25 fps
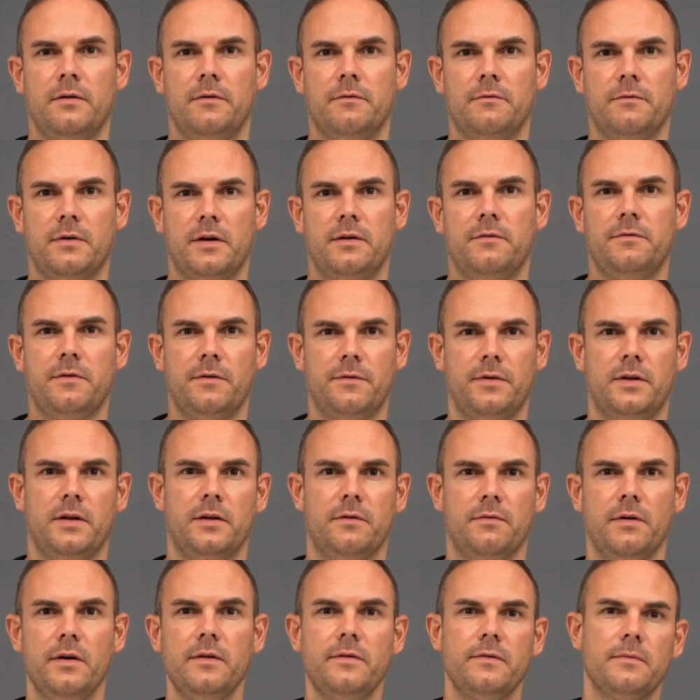Wann verwende
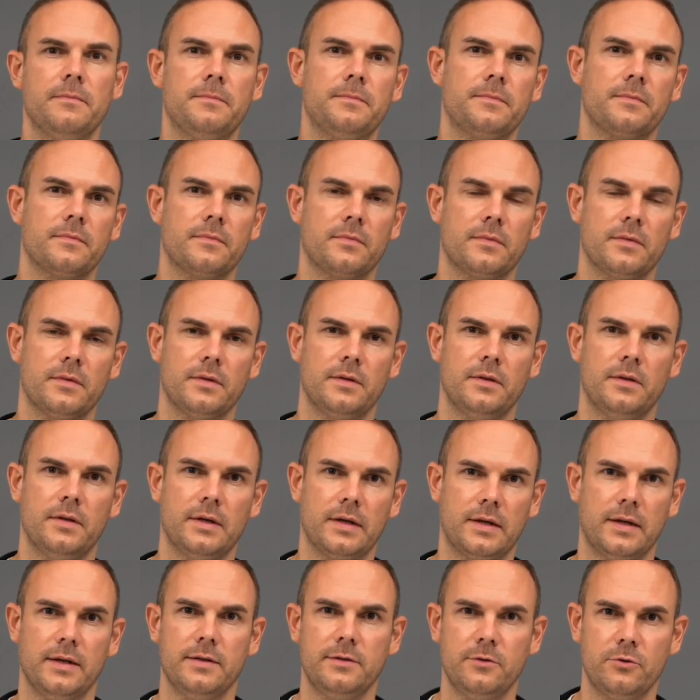ich was?
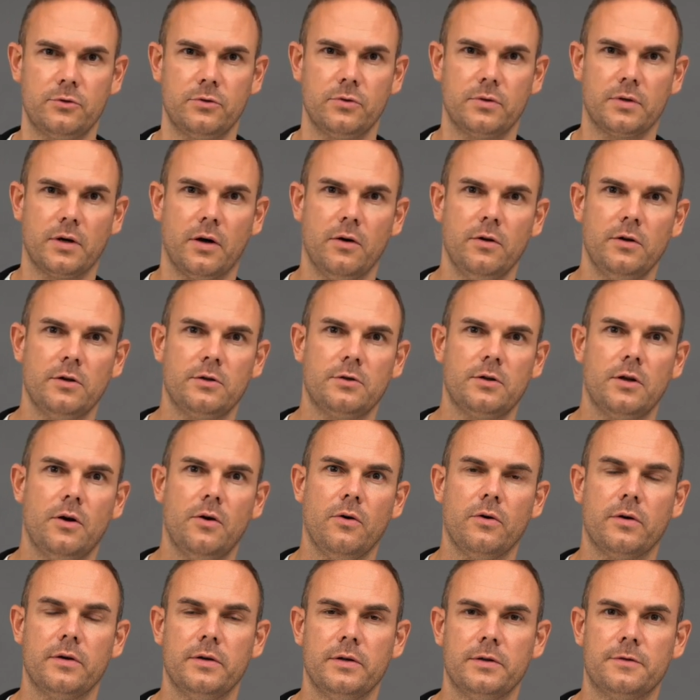Der klassische
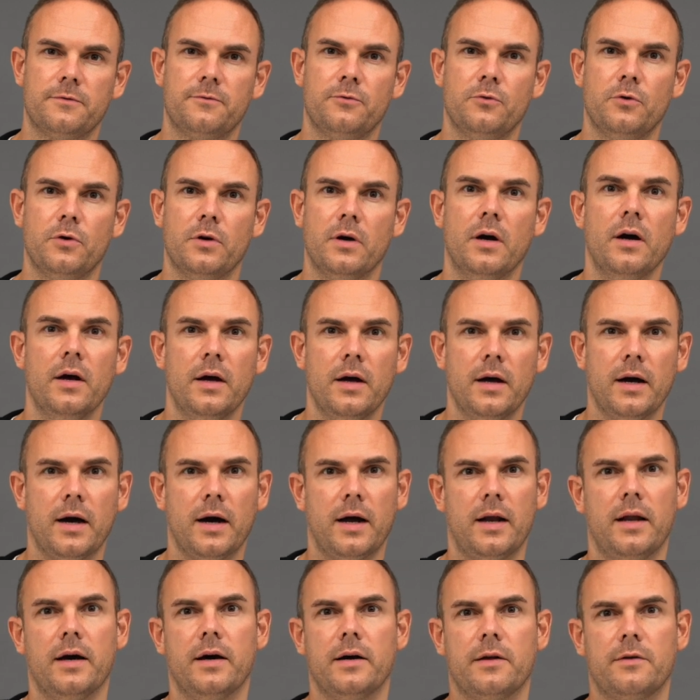Hydraulikschlauch ist für
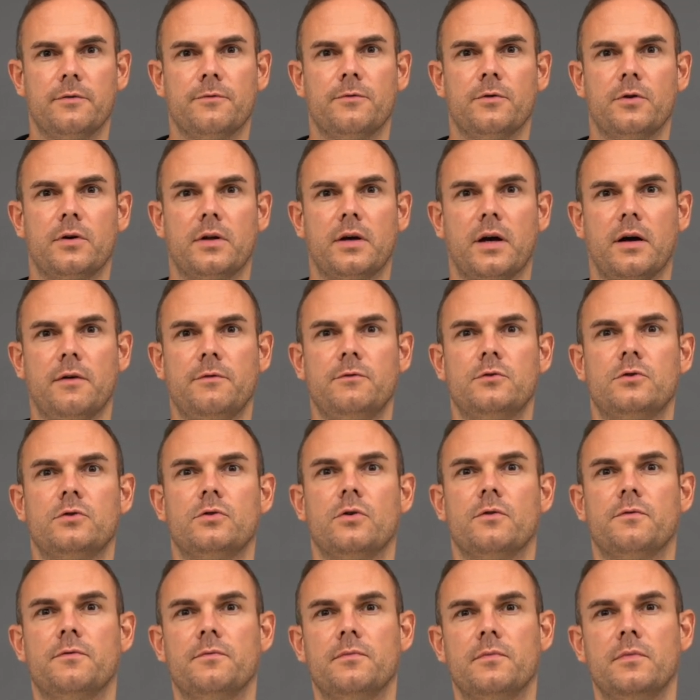alle Arten von
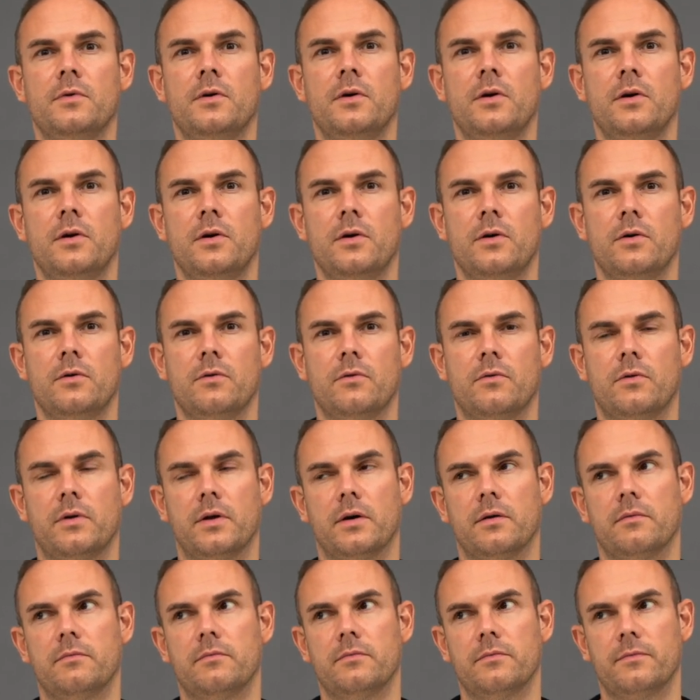Kraftstoffen
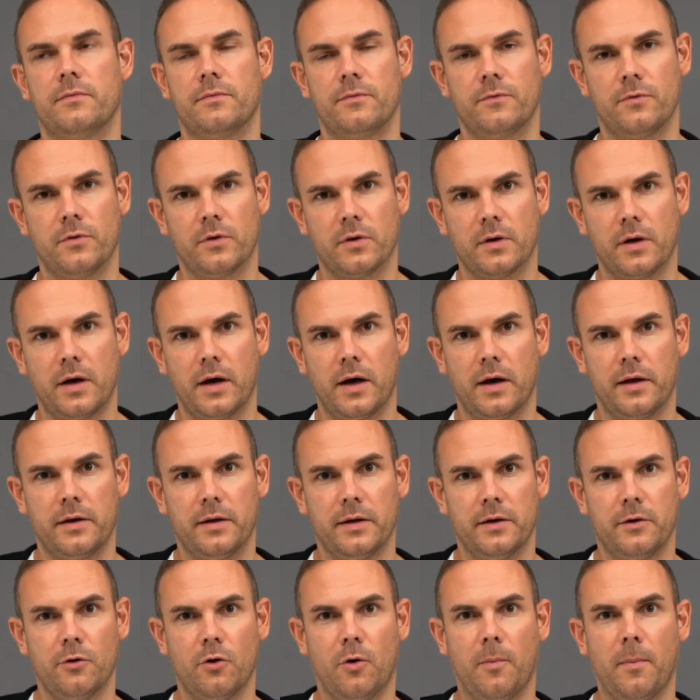oder für
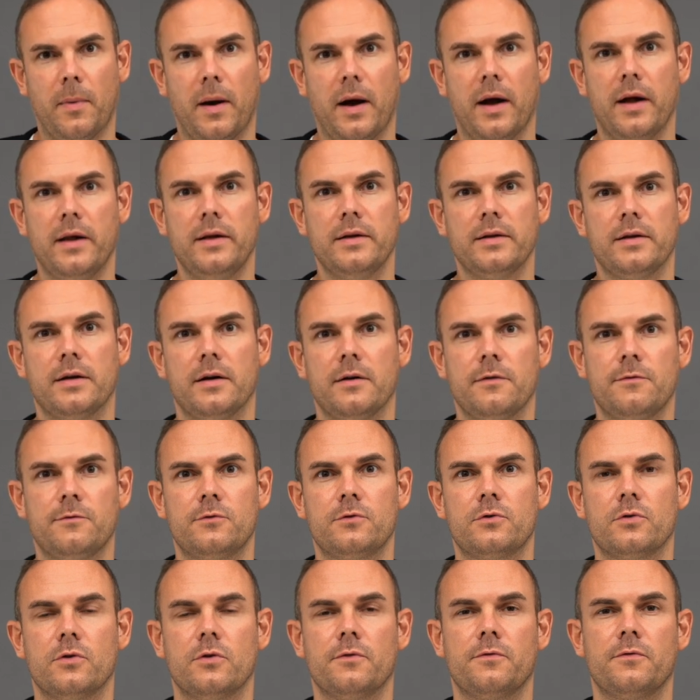den normalen
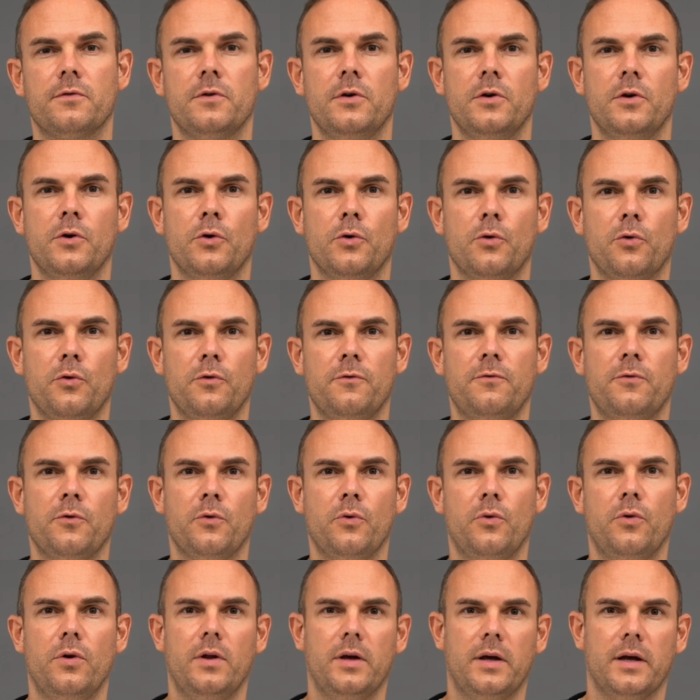Kraftstoff und für
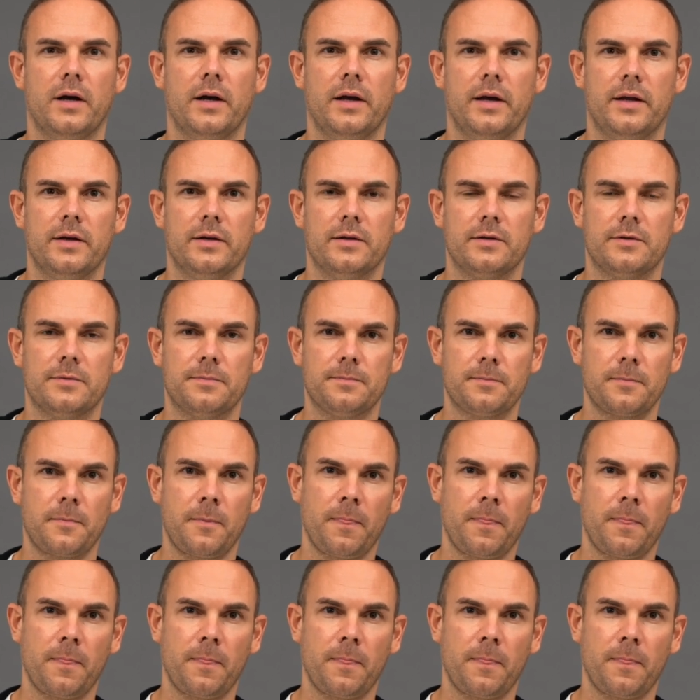Öle geeignet.